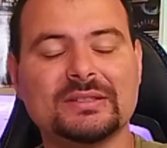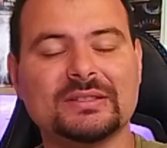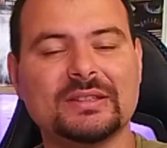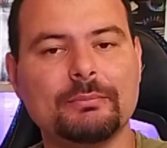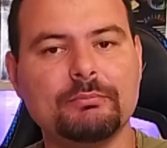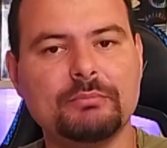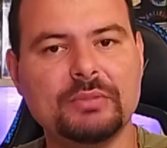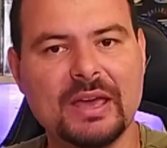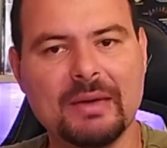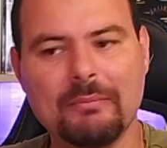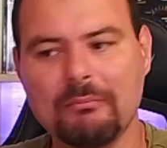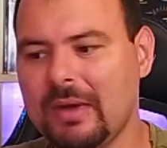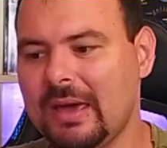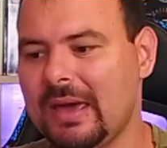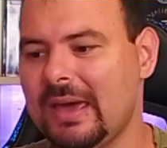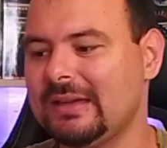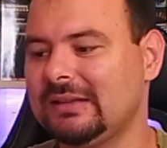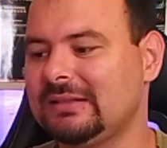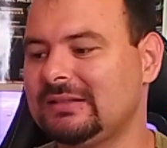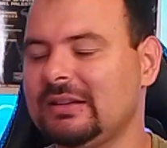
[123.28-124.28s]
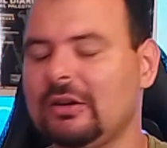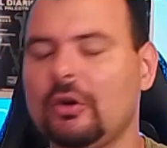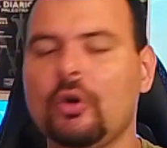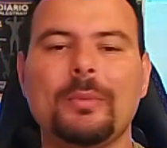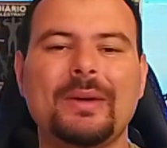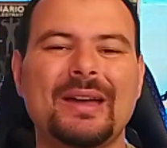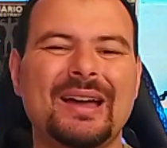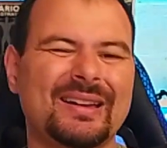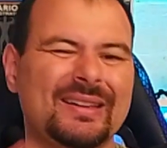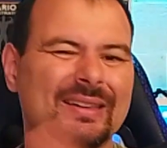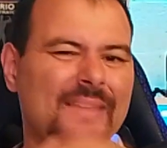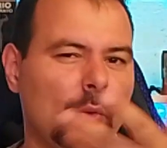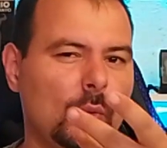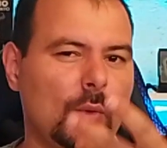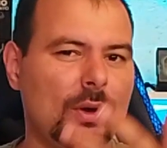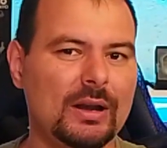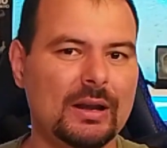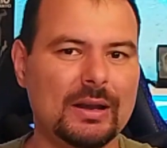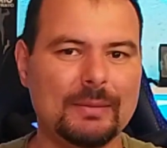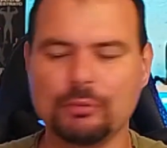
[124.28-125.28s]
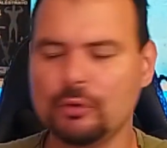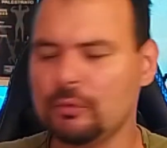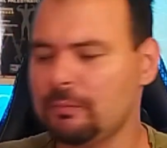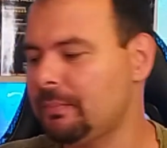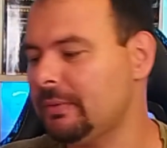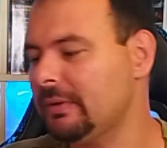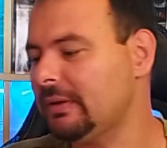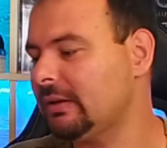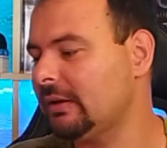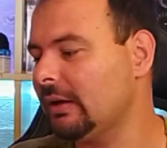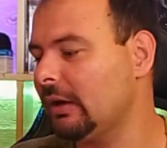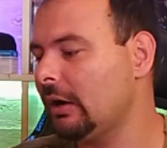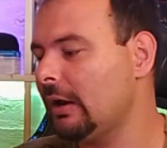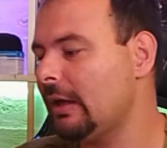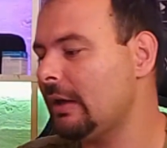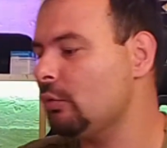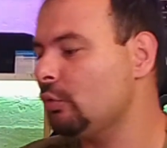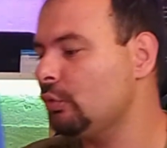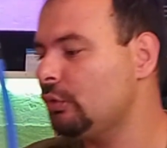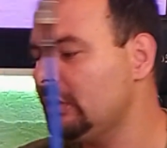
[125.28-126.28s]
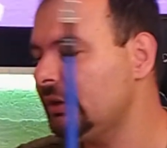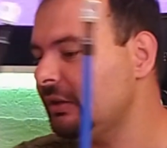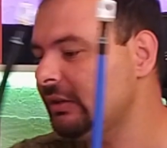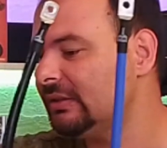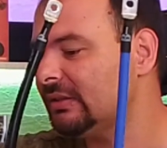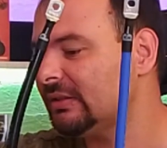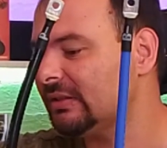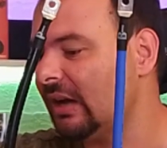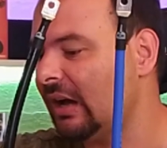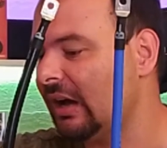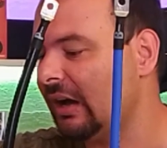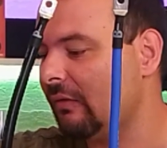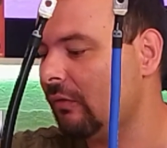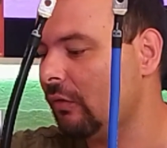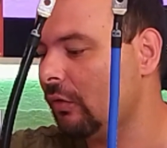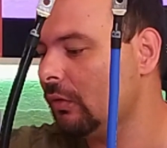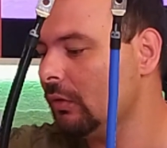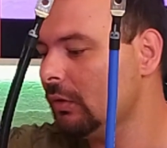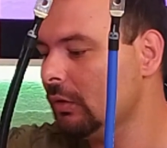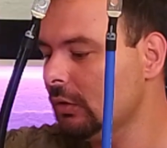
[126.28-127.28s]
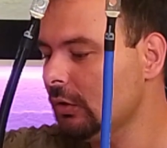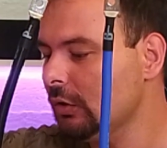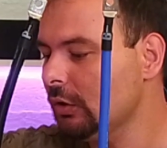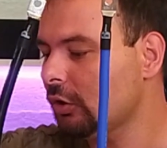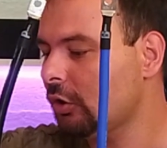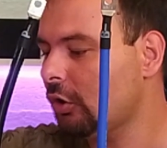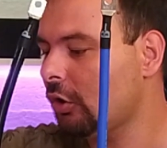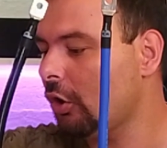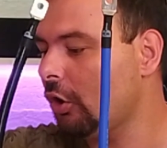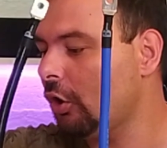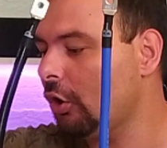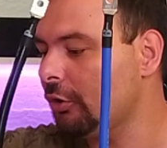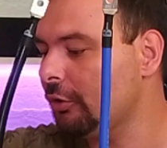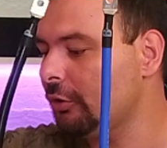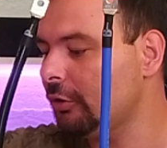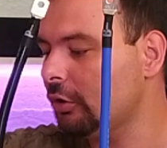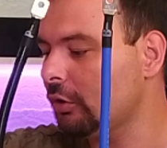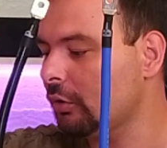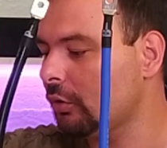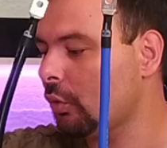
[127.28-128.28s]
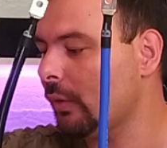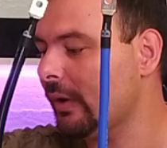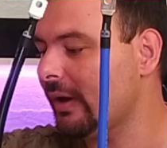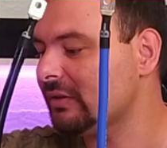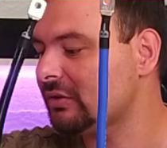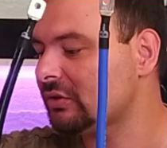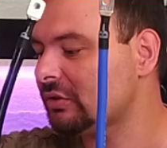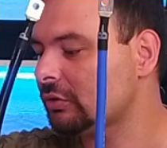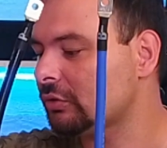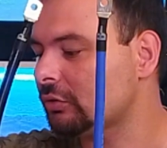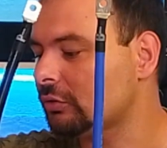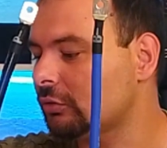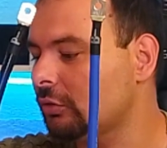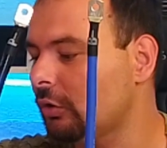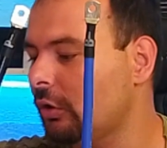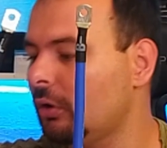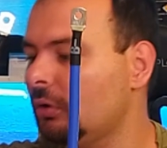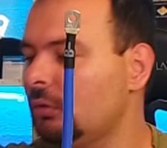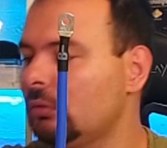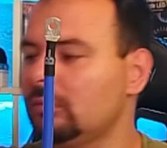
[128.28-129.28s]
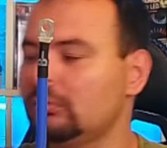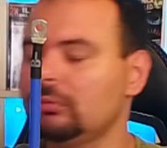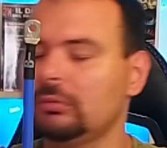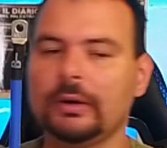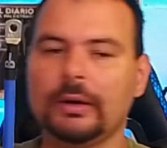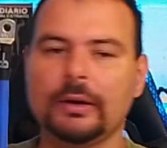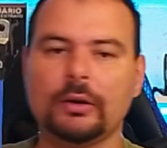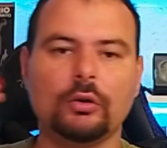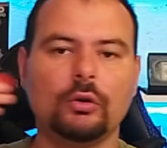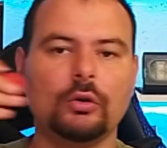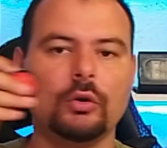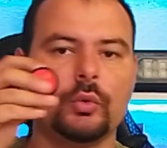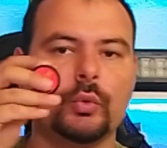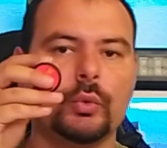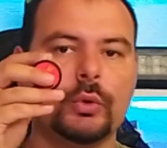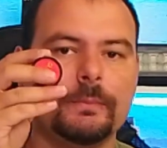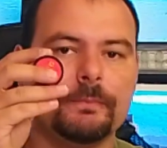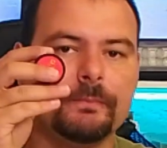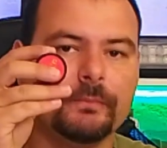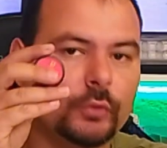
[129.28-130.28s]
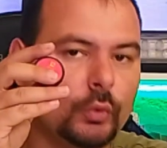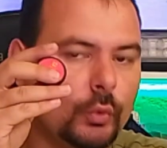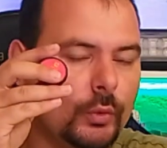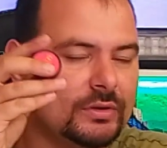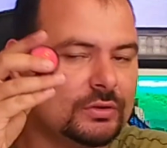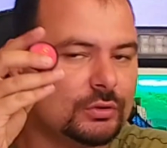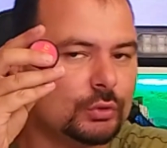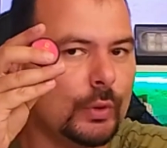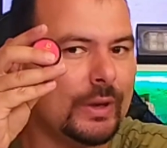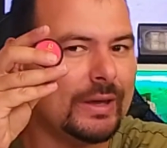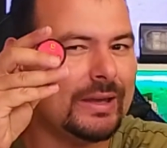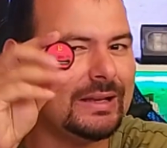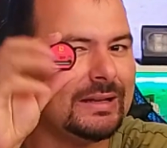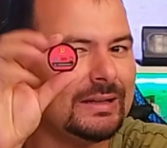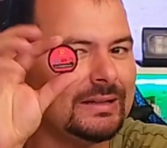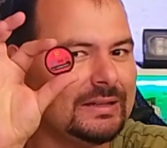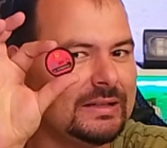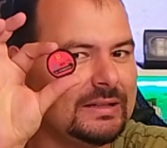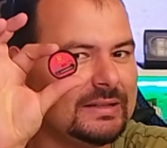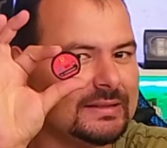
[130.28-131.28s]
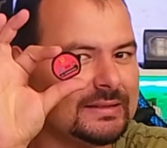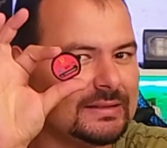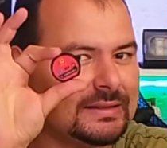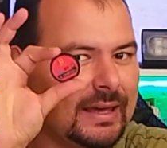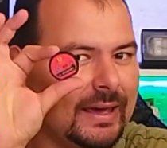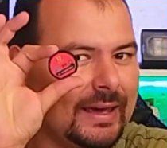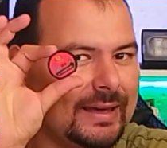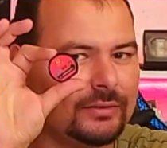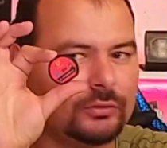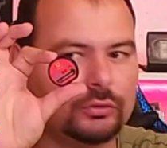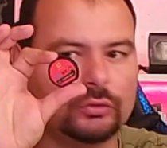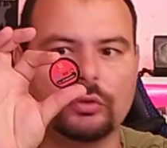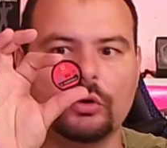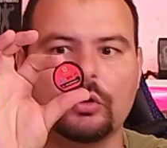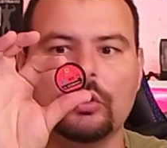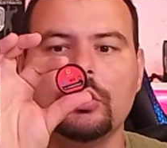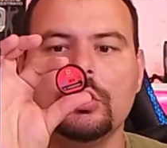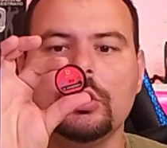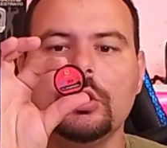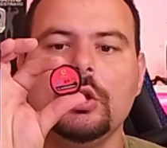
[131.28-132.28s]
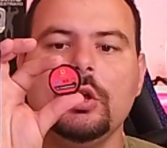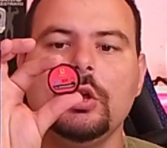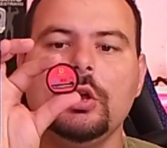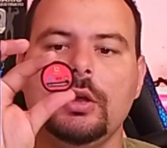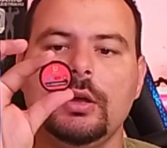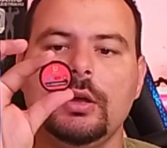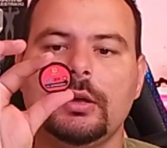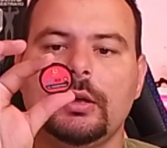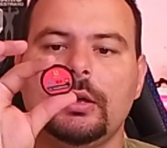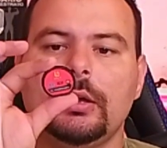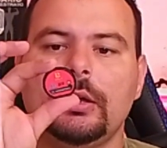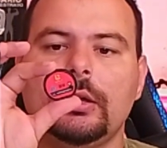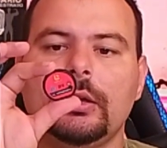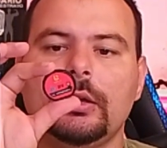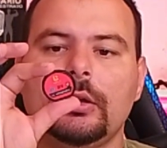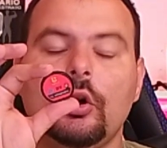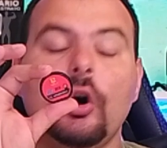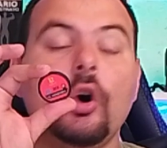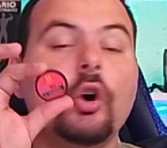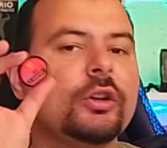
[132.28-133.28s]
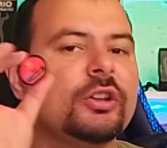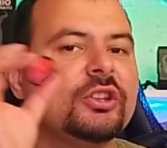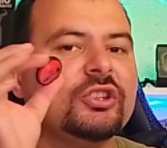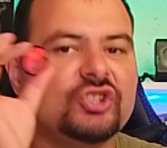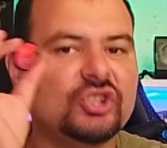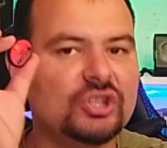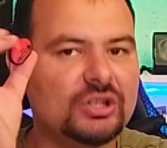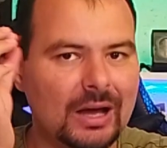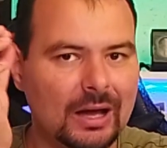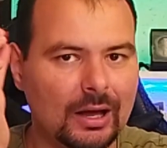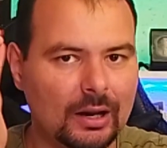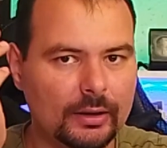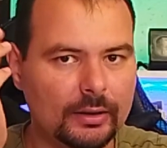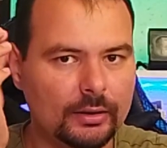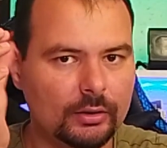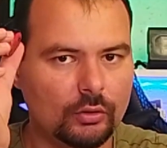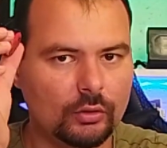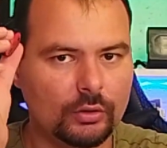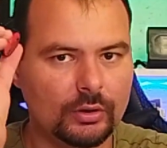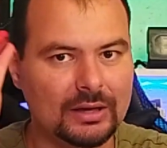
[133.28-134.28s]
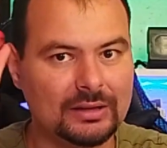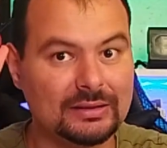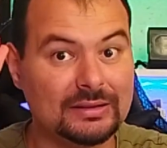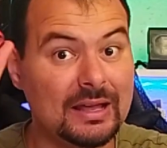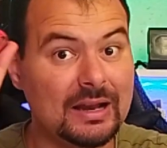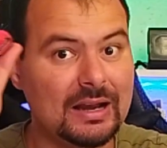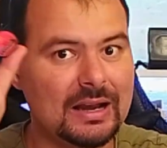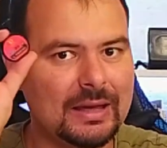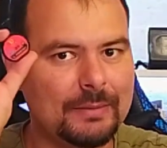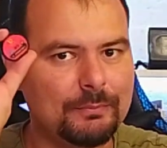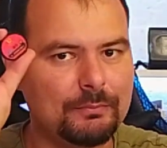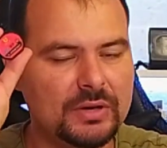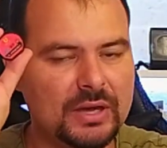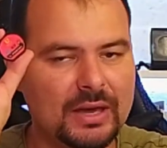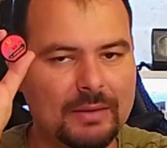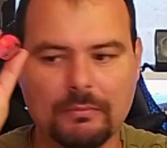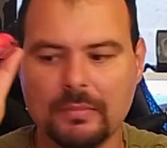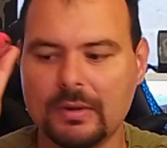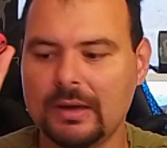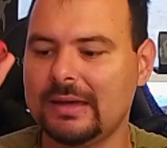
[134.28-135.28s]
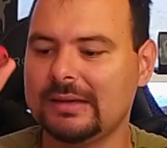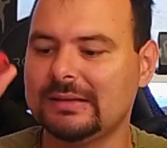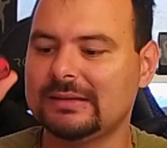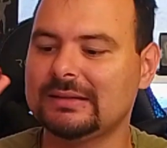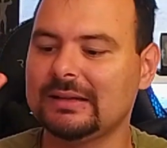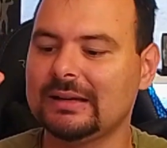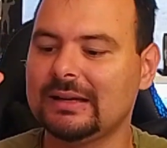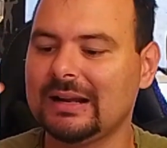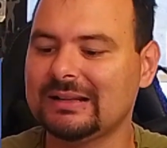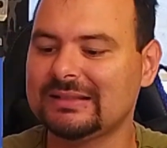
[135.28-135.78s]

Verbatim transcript: queste BMS, come anche quelle più piccole, le utilizzavo con questo, eccolo qui, questo è il dischetto eh, originale ok, della BMS.